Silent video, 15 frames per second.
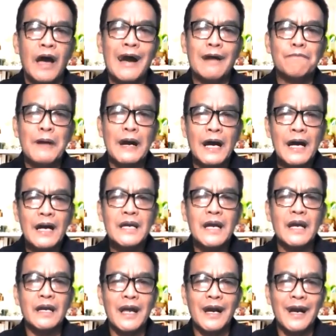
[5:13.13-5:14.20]
Ang
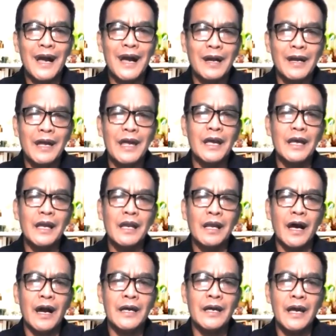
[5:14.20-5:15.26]
pahayag ng anghel
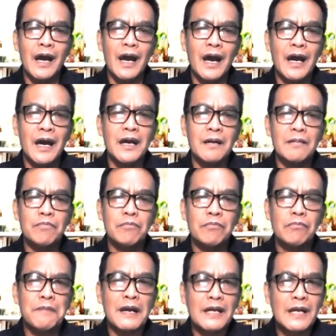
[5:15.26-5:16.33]
ay ang
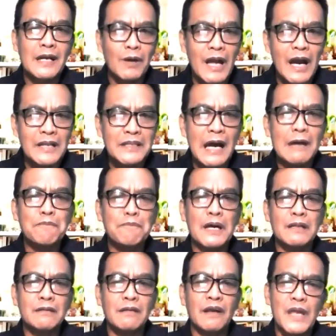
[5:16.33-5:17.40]
pagkawala
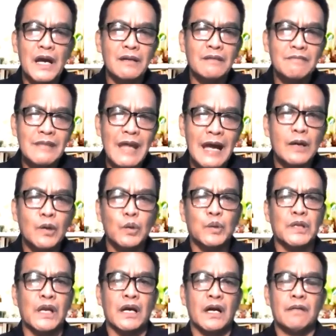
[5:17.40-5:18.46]
dapat ng takot
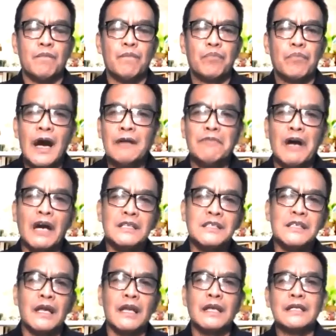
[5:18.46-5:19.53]
nila. Ang mga
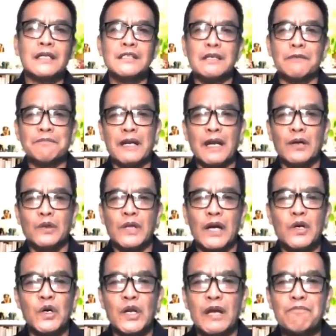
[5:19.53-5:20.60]
Israelita sa panahon na
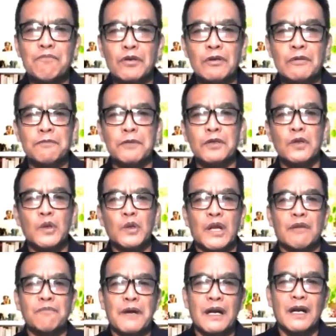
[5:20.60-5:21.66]
iyon ay punong-puno
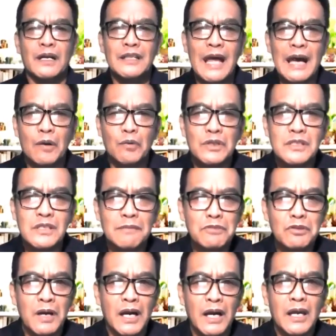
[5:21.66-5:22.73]
ng pagkatakot sa
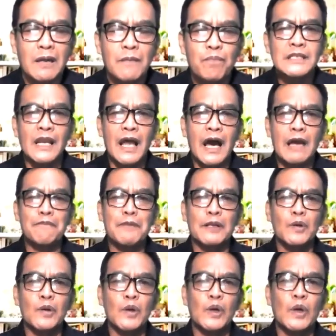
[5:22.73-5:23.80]
buhay. Sila ay
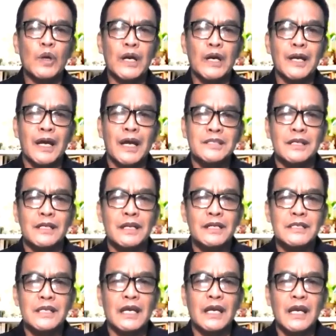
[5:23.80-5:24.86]
patuloy na
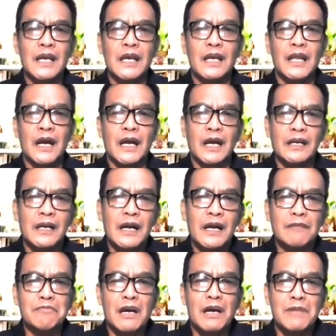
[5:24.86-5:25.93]
sinisikil ng
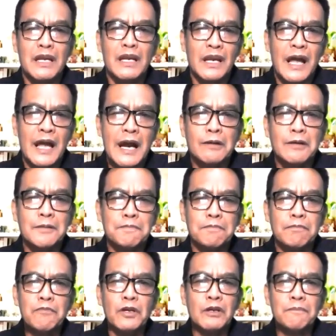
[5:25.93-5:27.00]
kanilang mga mananakop.
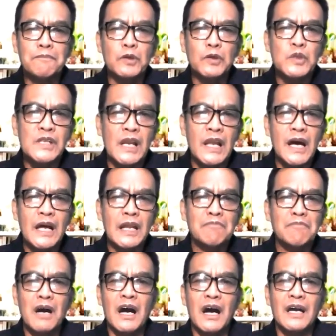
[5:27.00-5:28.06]
Punong-puno sila ng
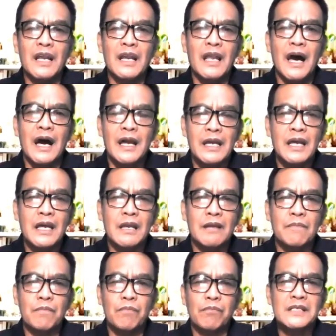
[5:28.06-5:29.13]
mga
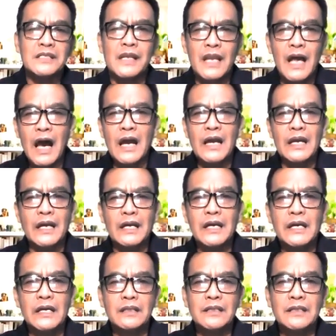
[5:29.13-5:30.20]
alalahanin at sila ay
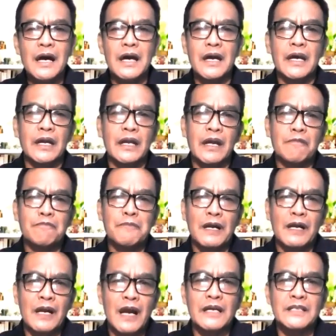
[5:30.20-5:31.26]
naghihintay ng
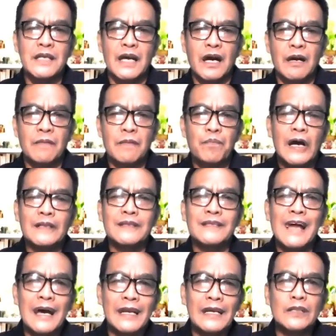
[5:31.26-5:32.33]
pag-asa. At
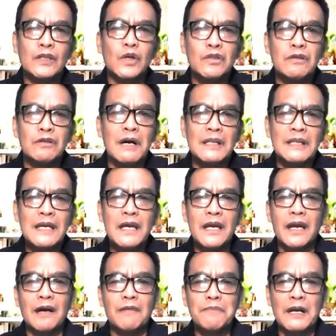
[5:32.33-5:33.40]
narito
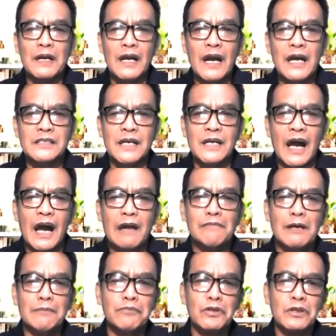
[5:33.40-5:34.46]
dumating ang pag-asa, ang
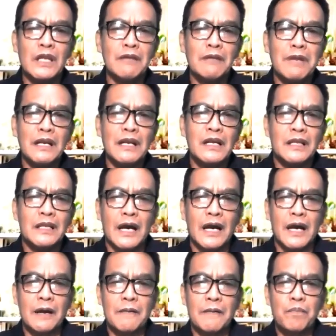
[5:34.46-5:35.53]
mabuting
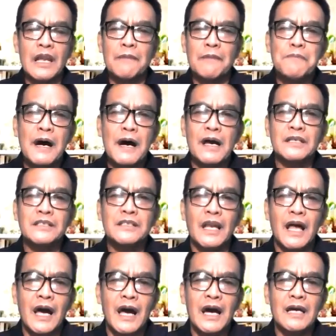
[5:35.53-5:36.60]
balita na para sa
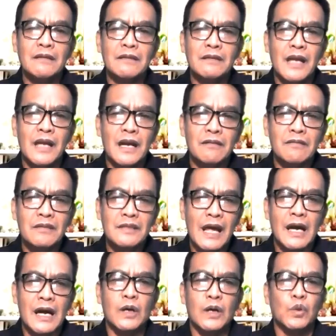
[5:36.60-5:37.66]
lahat ng
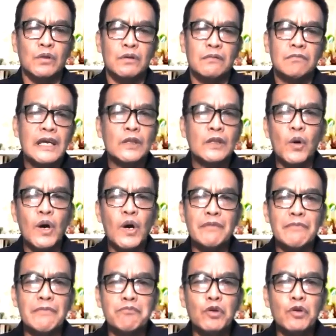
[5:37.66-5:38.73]
tao. Ito ay
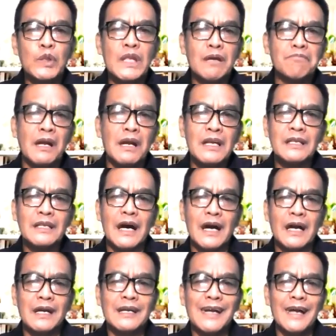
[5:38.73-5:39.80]
mabuting
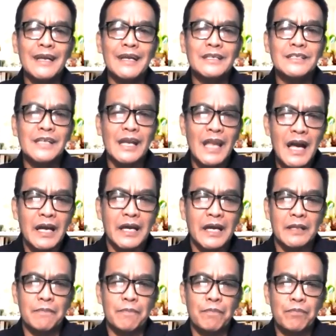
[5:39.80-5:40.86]
balita galing sa
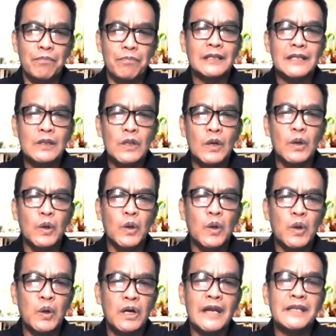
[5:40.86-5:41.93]
langit at
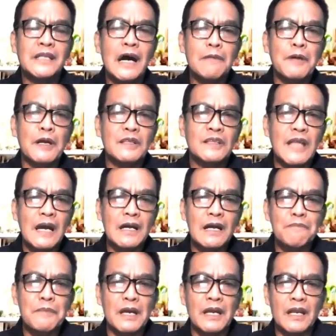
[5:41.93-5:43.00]
ito ay dapat
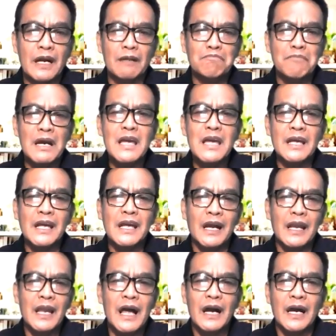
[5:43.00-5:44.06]
tanggapin ng may
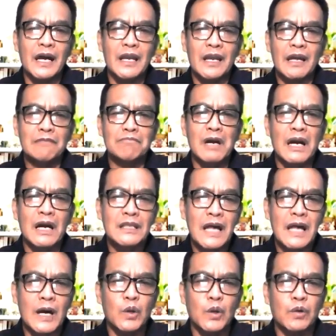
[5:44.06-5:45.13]
kagalakan ng mga
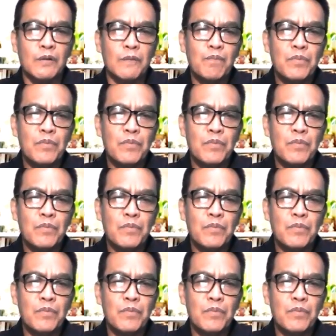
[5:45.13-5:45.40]
tao.